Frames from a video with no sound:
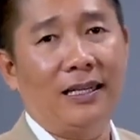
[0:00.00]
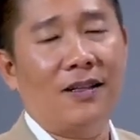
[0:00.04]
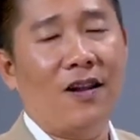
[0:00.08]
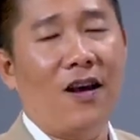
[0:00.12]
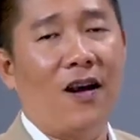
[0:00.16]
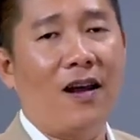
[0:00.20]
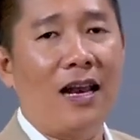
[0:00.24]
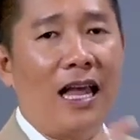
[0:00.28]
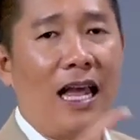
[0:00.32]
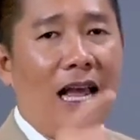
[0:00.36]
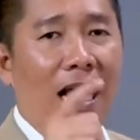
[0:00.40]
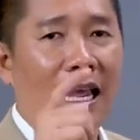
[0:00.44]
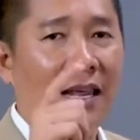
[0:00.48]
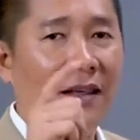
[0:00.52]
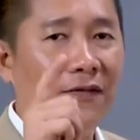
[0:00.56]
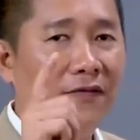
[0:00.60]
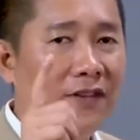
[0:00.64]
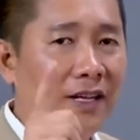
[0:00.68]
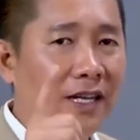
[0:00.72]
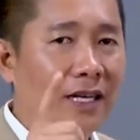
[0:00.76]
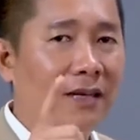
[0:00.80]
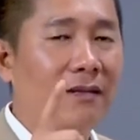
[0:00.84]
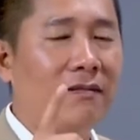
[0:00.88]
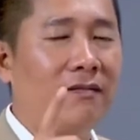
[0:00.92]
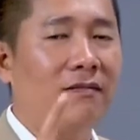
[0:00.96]
đó là hãy
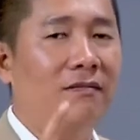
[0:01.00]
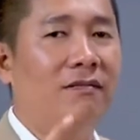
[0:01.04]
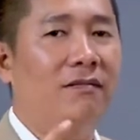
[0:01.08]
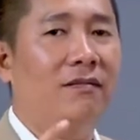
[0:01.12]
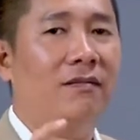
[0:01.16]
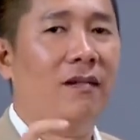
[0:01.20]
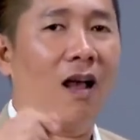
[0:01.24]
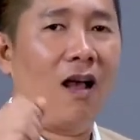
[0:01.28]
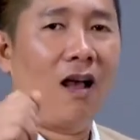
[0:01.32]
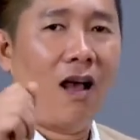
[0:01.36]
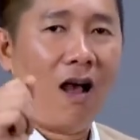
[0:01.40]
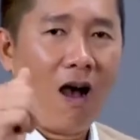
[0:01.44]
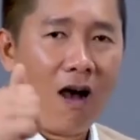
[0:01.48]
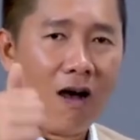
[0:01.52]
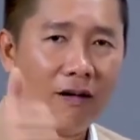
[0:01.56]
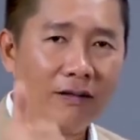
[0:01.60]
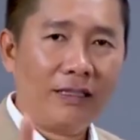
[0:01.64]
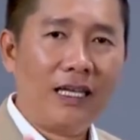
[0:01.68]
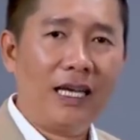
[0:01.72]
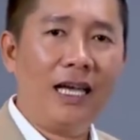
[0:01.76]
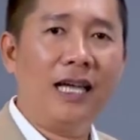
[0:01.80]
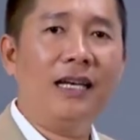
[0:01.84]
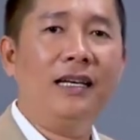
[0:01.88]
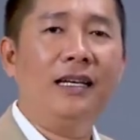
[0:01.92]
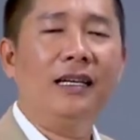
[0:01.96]
viết họ
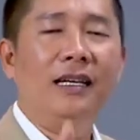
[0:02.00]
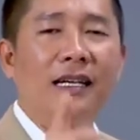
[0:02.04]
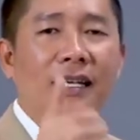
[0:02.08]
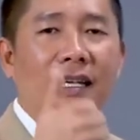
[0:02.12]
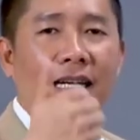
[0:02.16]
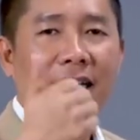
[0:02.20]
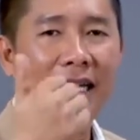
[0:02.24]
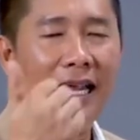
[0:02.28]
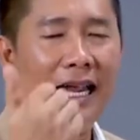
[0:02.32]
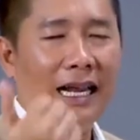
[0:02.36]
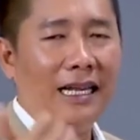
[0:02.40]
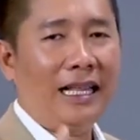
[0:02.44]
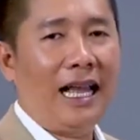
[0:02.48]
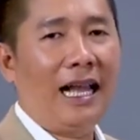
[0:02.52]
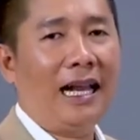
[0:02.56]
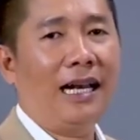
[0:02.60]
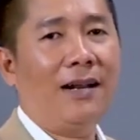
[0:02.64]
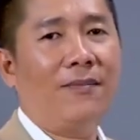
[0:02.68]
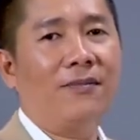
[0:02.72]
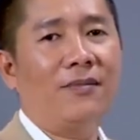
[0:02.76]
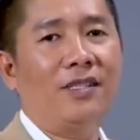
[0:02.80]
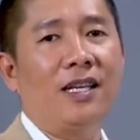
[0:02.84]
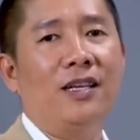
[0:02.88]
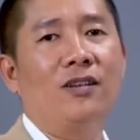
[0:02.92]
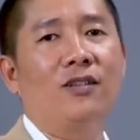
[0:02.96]
tên ngày
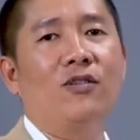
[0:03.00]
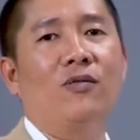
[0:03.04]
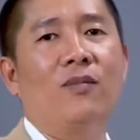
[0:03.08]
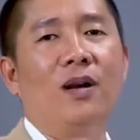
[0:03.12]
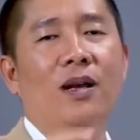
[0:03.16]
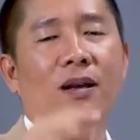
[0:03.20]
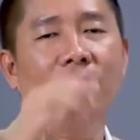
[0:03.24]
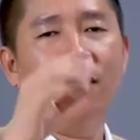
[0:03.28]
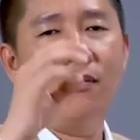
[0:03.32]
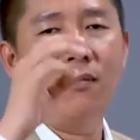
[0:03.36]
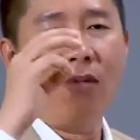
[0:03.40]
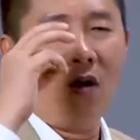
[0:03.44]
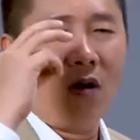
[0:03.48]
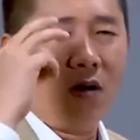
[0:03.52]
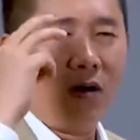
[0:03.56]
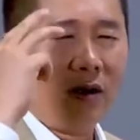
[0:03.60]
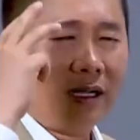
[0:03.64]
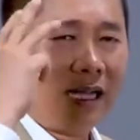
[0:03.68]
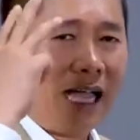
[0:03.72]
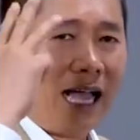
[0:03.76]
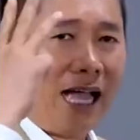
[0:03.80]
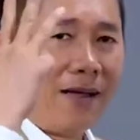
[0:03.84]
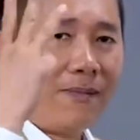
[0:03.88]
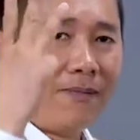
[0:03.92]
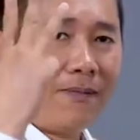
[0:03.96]
tháng năm sinh của mình
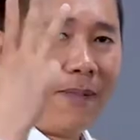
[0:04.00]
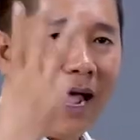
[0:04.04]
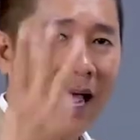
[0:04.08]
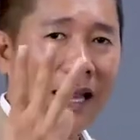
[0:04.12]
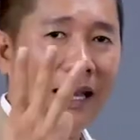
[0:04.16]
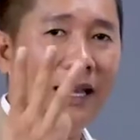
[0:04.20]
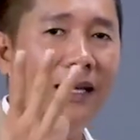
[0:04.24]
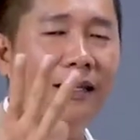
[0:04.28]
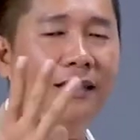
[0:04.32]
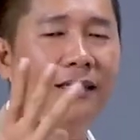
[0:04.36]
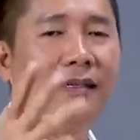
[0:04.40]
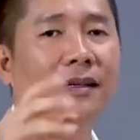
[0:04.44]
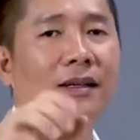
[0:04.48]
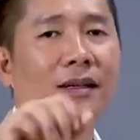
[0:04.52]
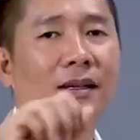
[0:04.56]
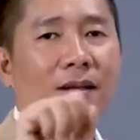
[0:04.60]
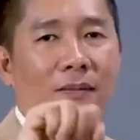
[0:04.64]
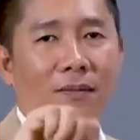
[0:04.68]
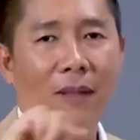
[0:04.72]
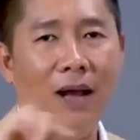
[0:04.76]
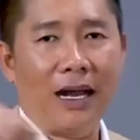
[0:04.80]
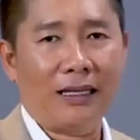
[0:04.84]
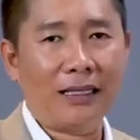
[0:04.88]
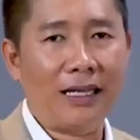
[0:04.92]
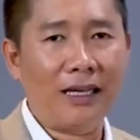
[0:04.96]
mỗi cái ba lần
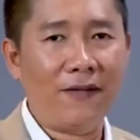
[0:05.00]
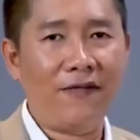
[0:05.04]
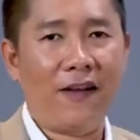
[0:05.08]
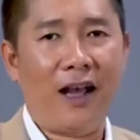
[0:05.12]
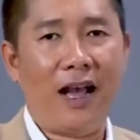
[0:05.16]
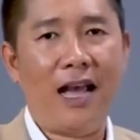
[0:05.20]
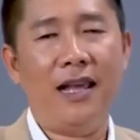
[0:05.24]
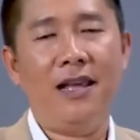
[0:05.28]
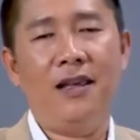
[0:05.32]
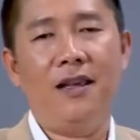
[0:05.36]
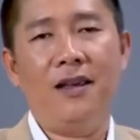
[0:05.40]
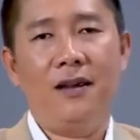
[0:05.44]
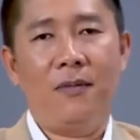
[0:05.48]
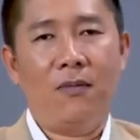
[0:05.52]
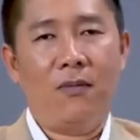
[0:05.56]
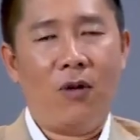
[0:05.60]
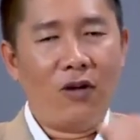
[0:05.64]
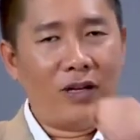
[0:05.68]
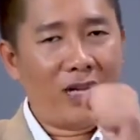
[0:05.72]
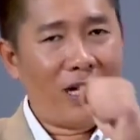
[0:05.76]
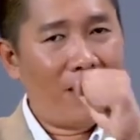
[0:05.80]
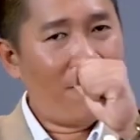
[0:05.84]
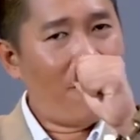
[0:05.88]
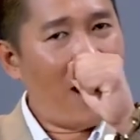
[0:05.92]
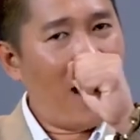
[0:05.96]
bằng tay phải
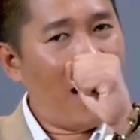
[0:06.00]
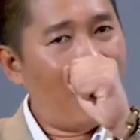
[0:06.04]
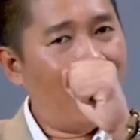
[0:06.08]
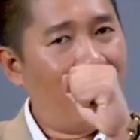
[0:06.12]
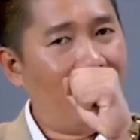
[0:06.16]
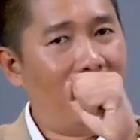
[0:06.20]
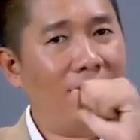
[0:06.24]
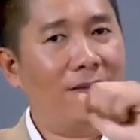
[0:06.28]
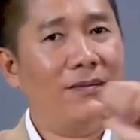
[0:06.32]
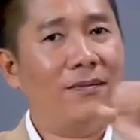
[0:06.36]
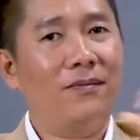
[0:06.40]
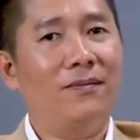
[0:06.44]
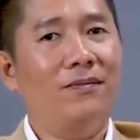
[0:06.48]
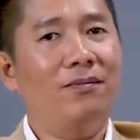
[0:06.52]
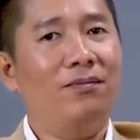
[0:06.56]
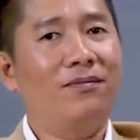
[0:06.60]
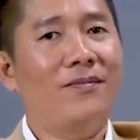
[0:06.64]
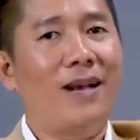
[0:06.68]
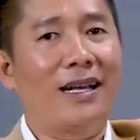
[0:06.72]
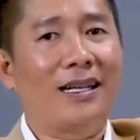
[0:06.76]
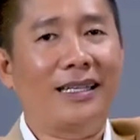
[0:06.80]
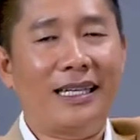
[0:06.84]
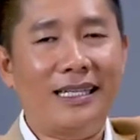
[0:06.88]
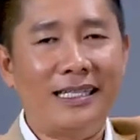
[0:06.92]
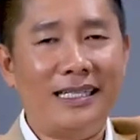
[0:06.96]
mỗi cái ba lần
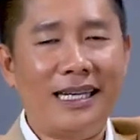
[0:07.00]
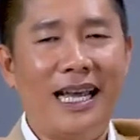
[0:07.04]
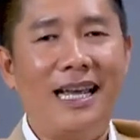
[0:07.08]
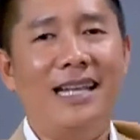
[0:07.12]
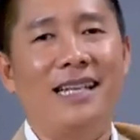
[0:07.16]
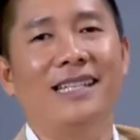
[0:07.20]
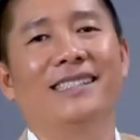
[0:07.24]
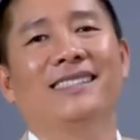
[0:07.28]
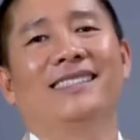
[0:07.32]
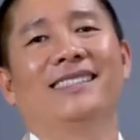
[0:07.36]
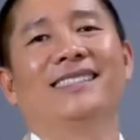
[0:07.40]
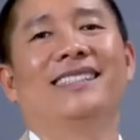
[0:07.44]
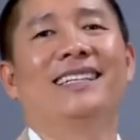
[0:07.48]
bằng tay trái